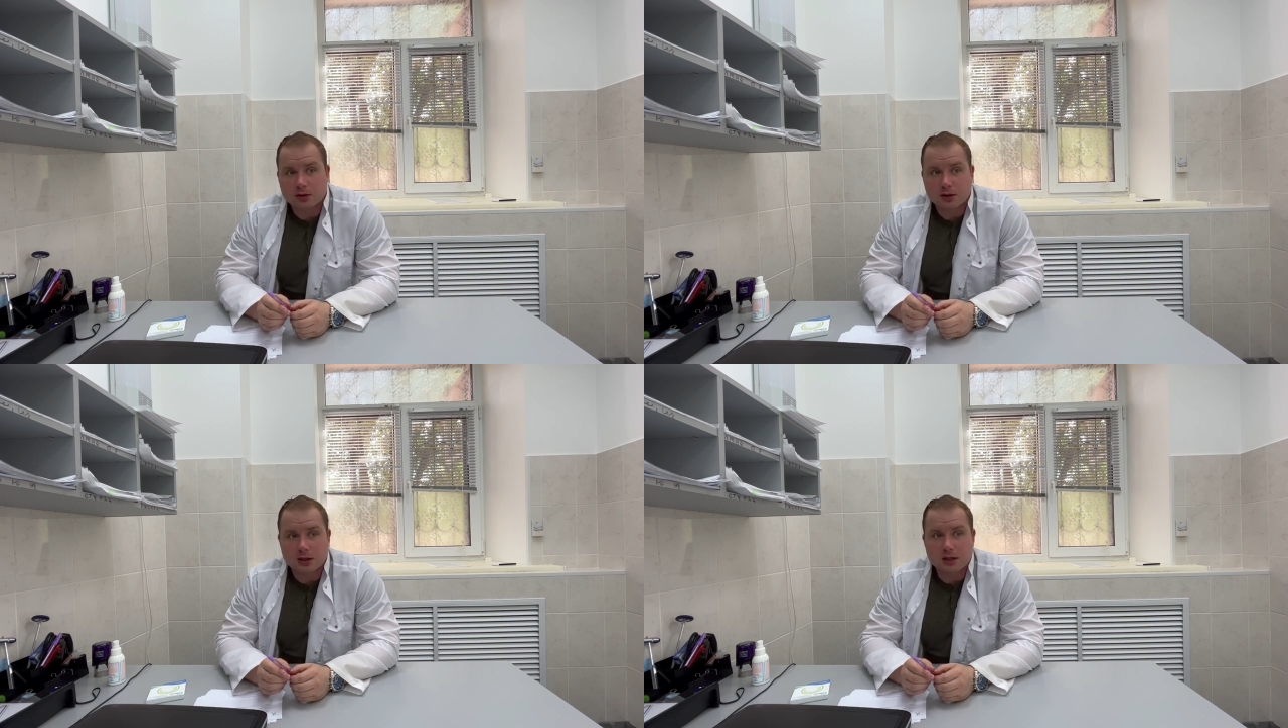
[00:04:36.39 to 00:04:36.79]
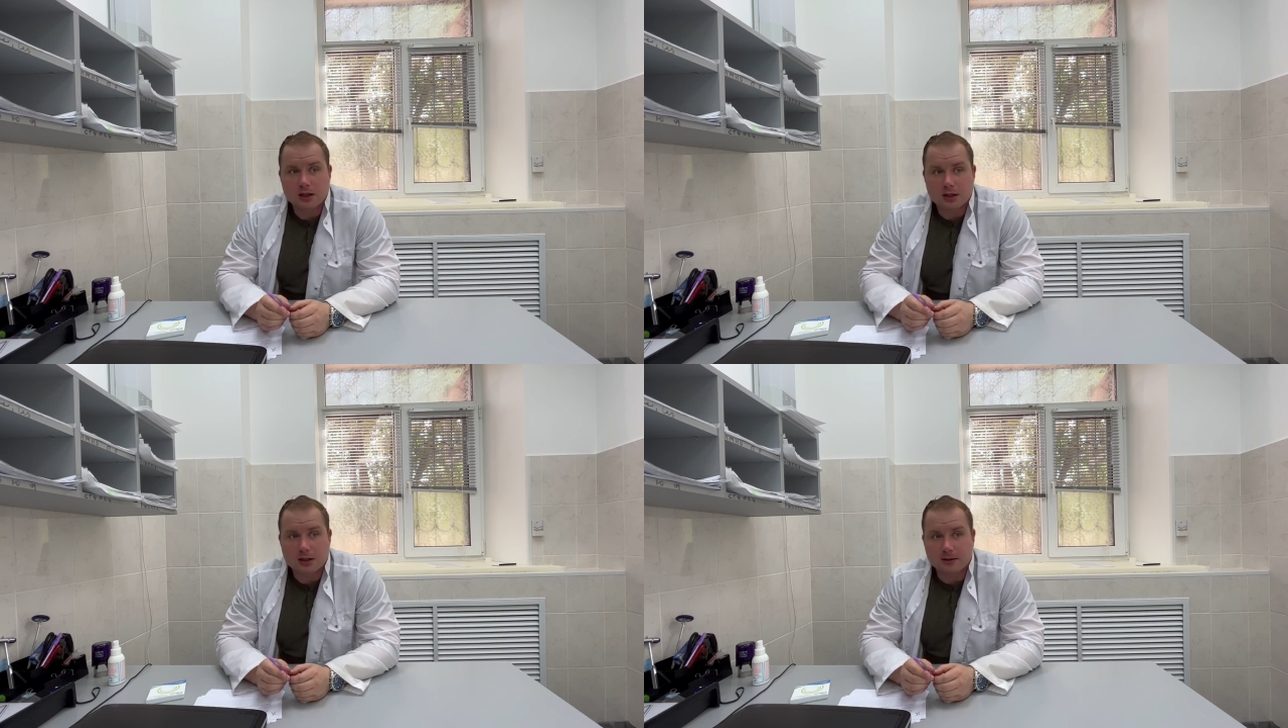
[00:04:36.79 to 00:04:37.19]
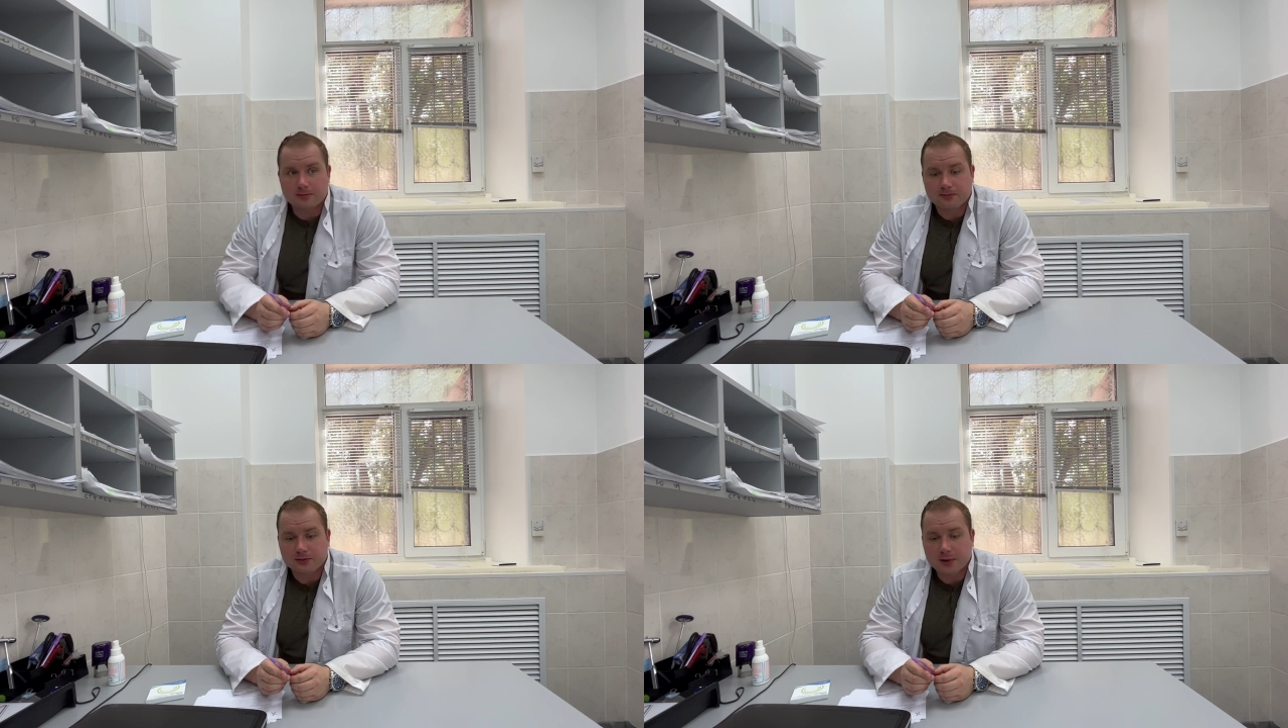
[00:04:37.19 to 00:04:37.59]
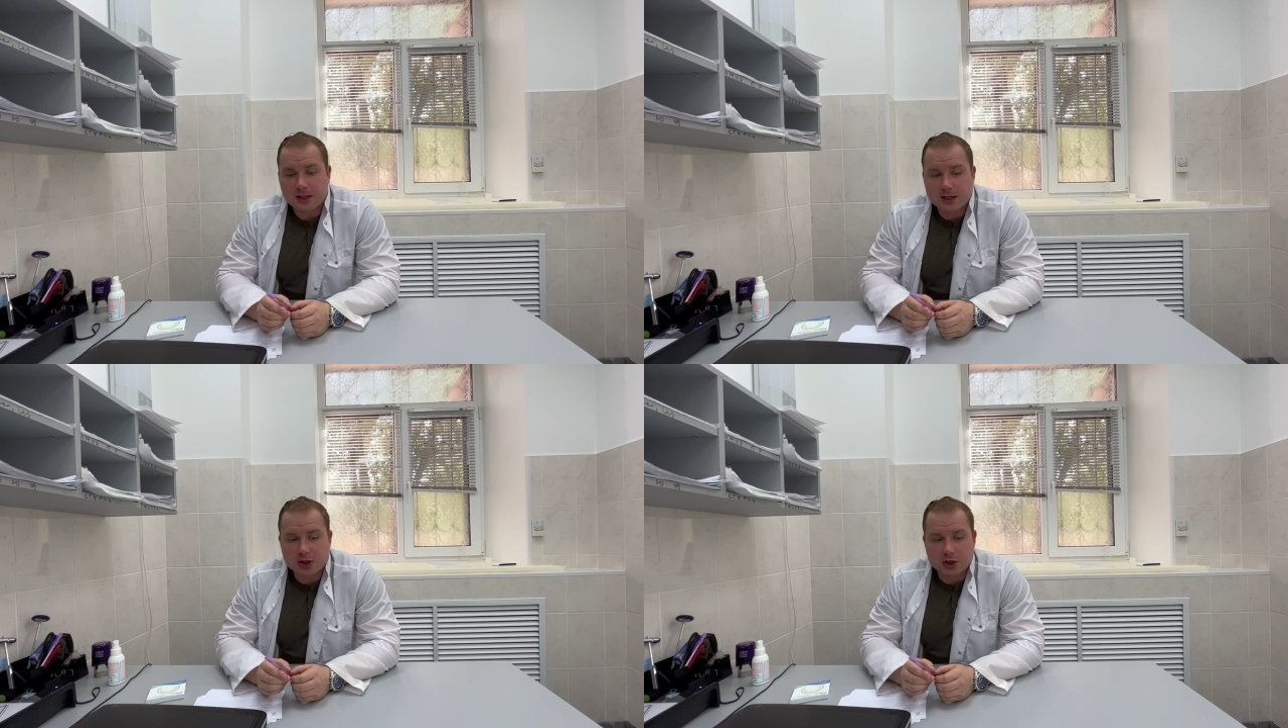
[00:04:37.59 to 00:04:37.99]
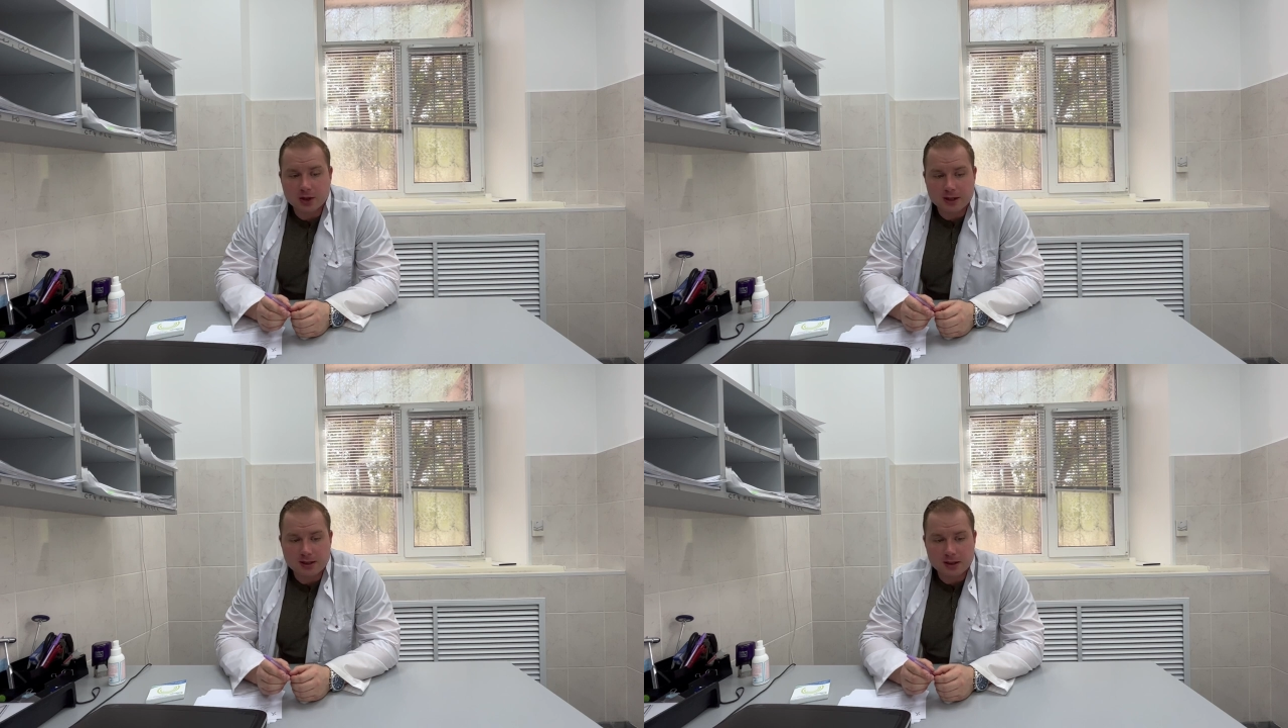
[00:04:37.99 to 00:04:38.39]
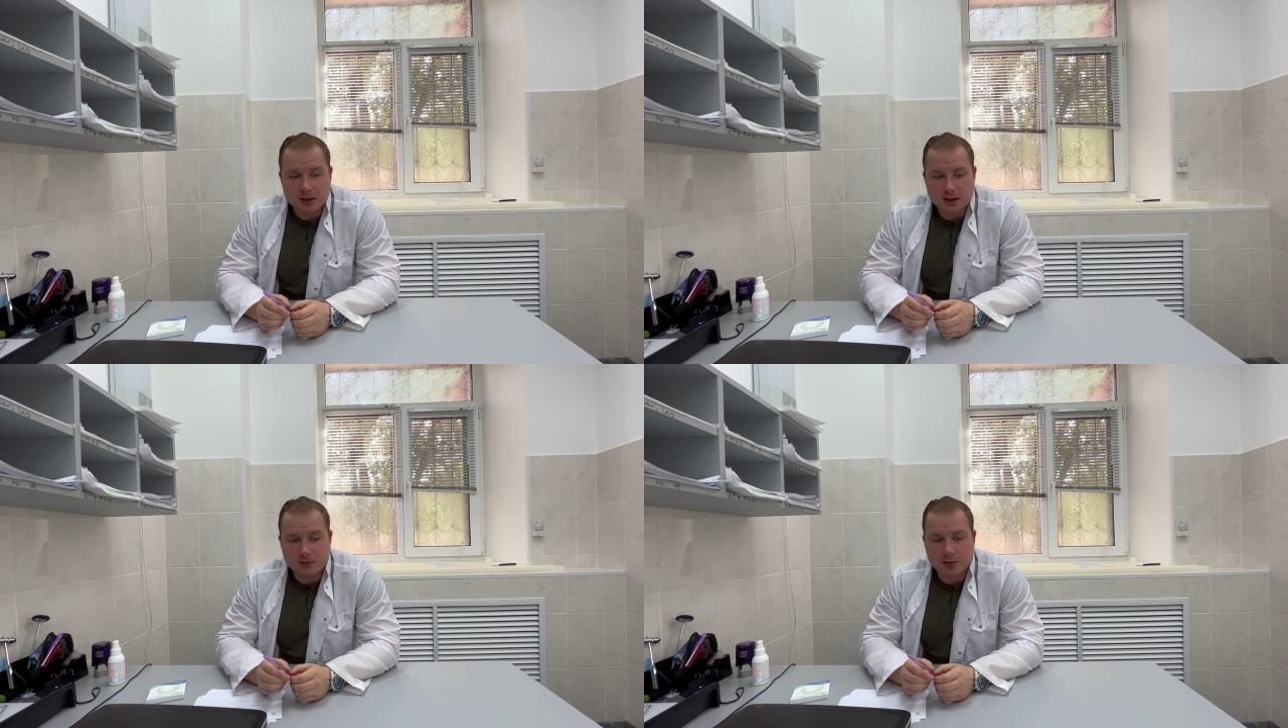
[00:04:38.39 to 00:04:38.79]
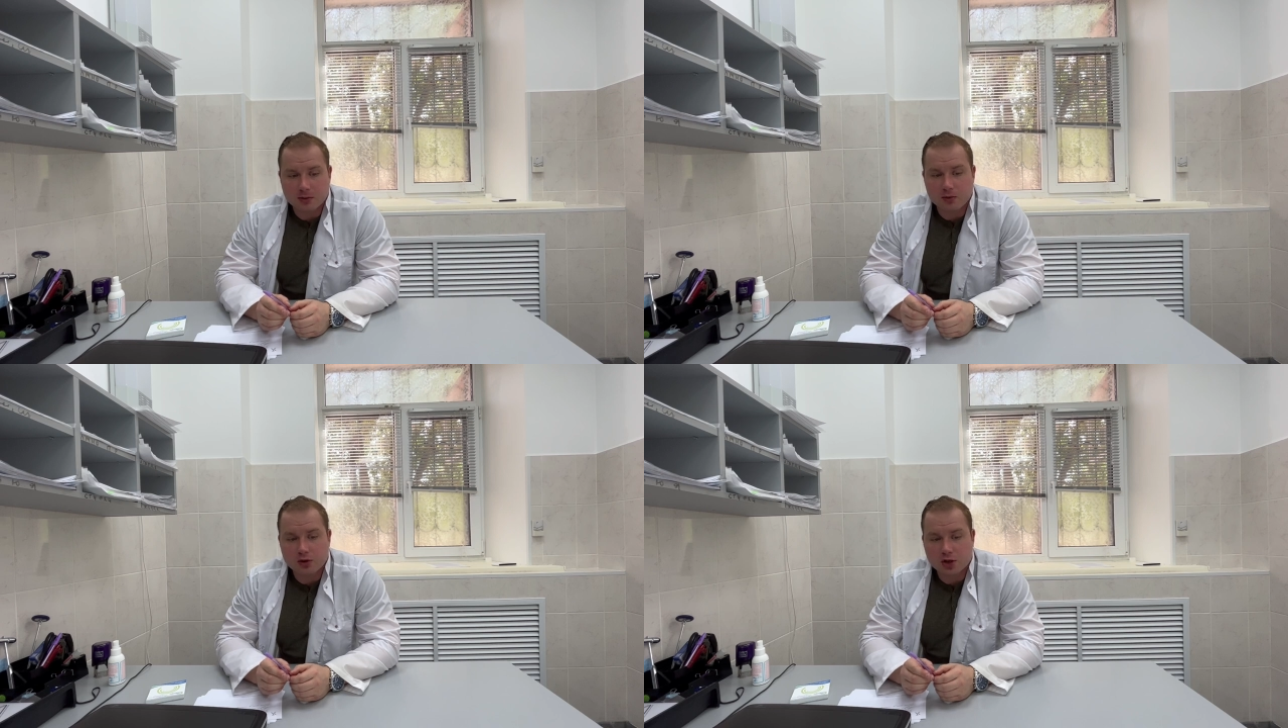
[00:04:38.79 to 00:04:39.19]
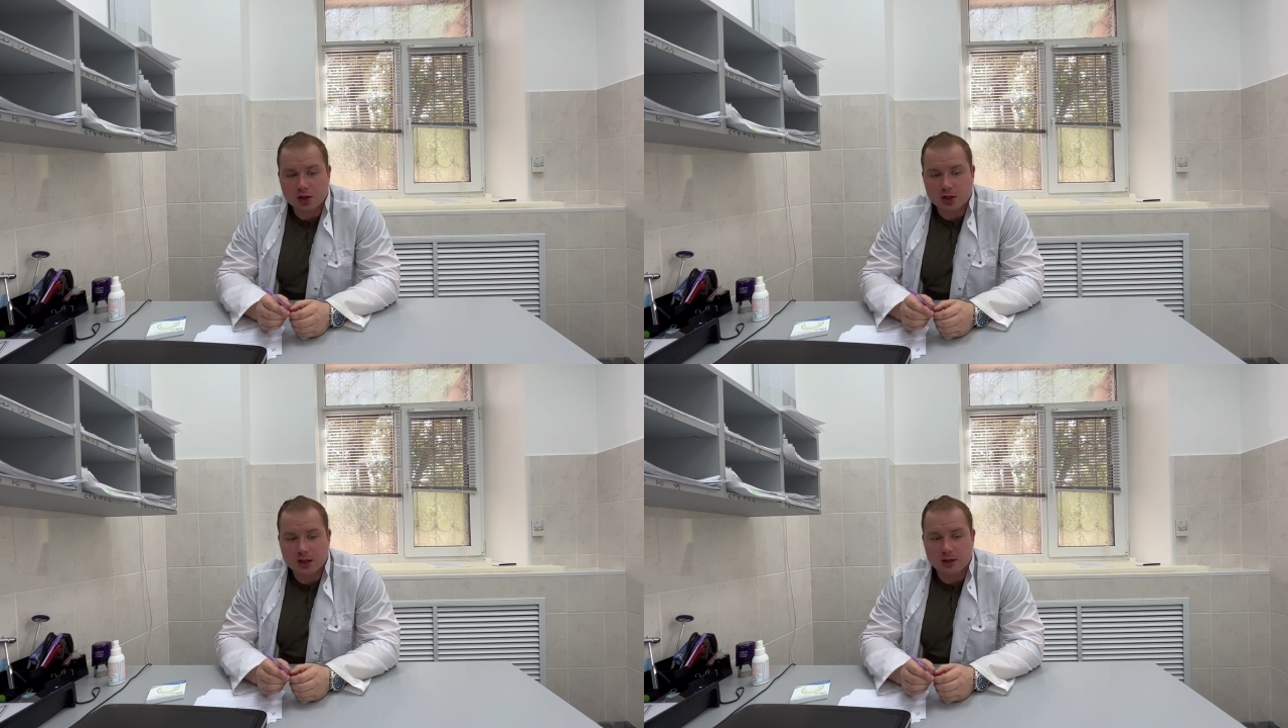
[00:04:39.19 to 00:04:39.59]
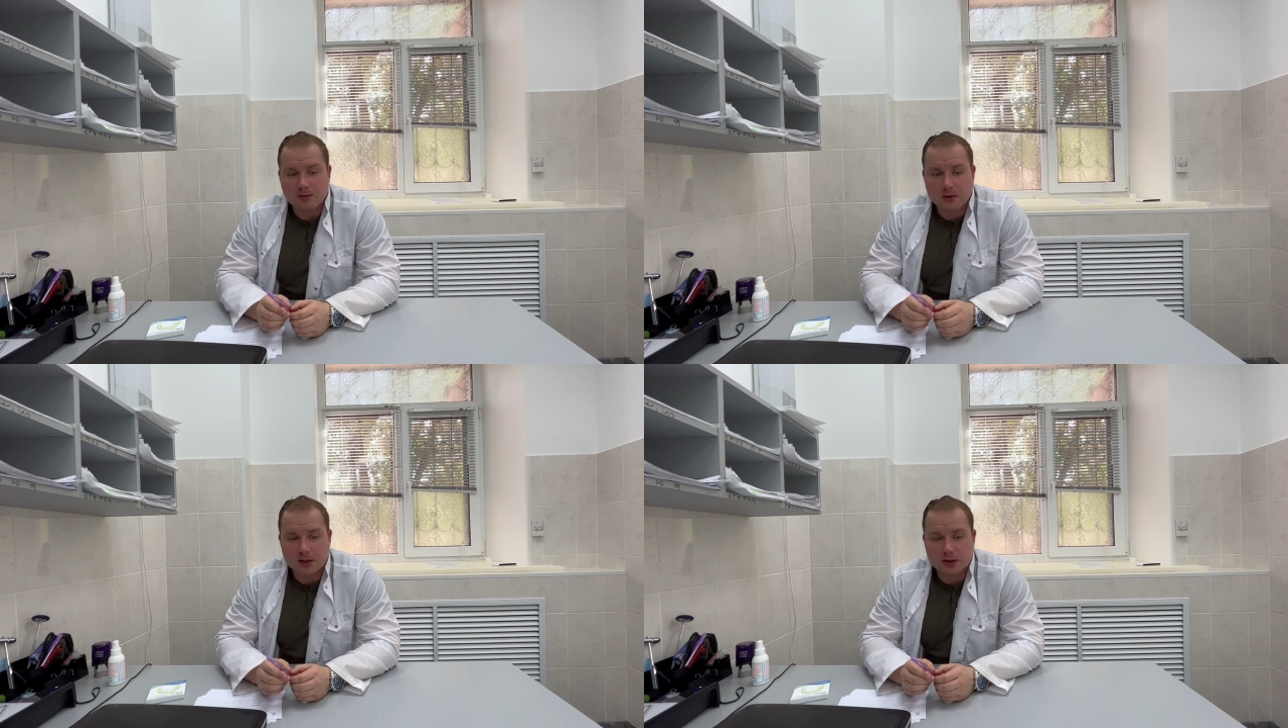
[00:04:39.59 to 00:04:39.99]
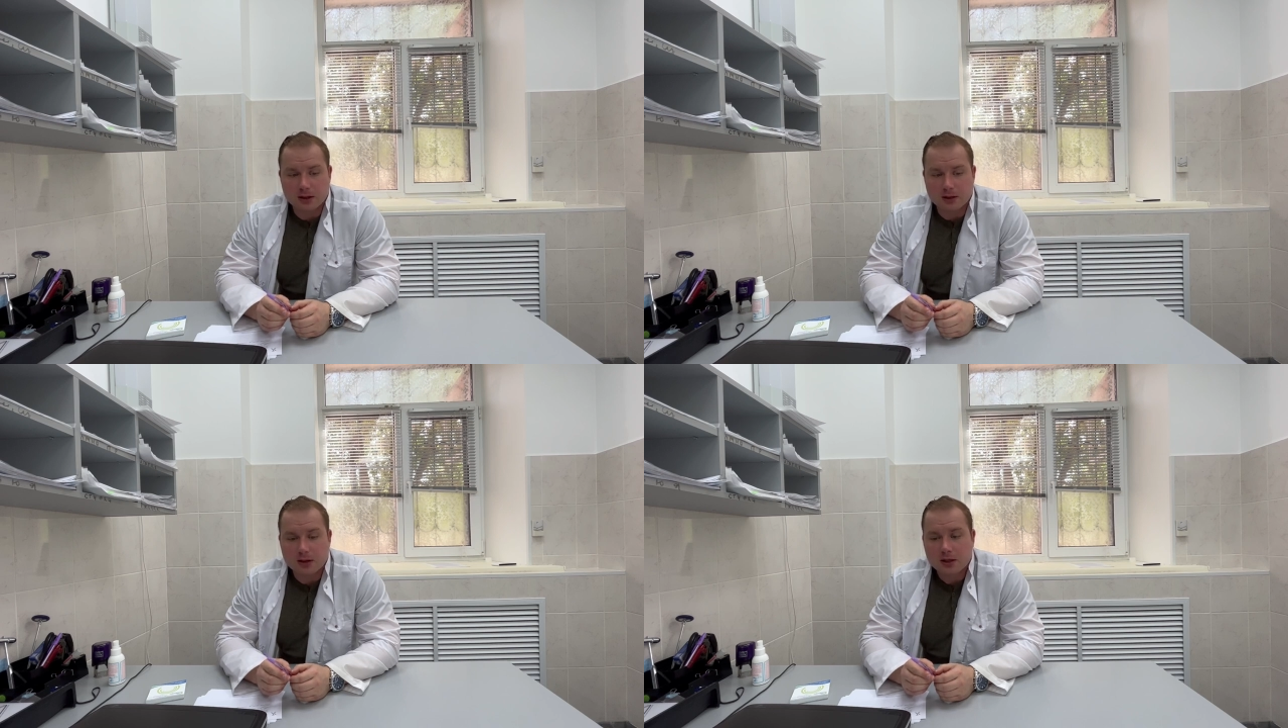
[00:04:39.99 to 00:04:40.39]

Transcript: какие-то нежелательные побочные эффекты